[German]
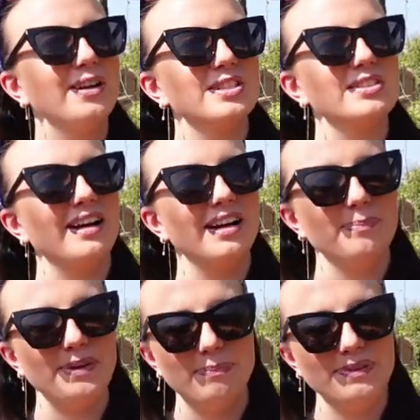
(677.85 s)
Und zwar,
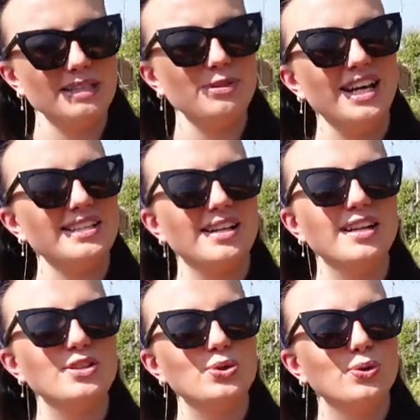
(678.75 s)
ja, das habe ich extra
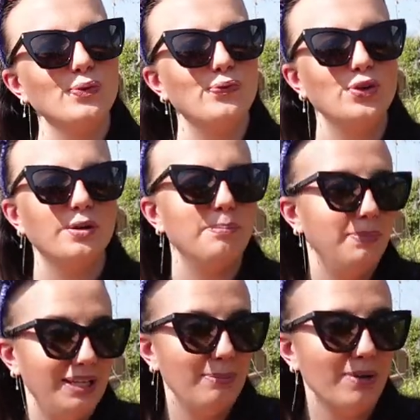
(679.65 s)
angezogen für
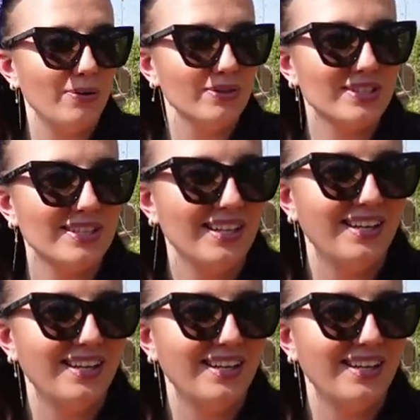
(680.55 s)
Minimaus